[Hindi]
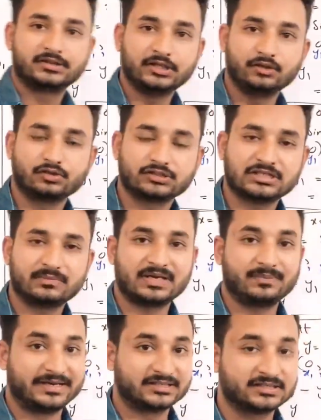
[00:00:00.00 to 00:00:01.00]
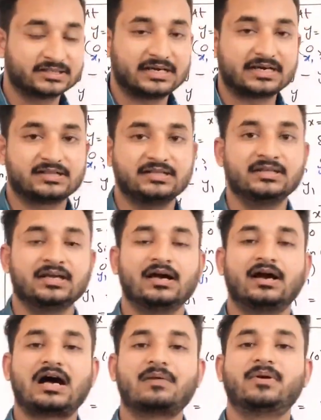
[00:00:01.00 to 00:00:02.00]
तीनों चीज़ें मैंने मेंशन कर दी
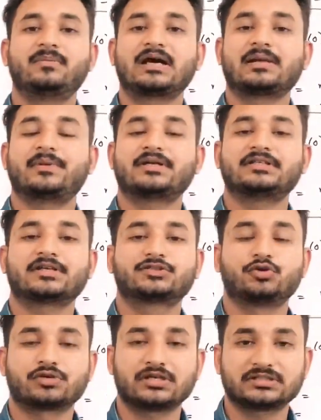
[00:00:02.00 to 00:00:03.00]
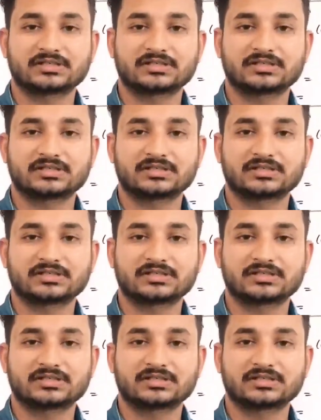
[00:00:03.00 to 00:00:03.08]
अब हमारे पास एक छोटा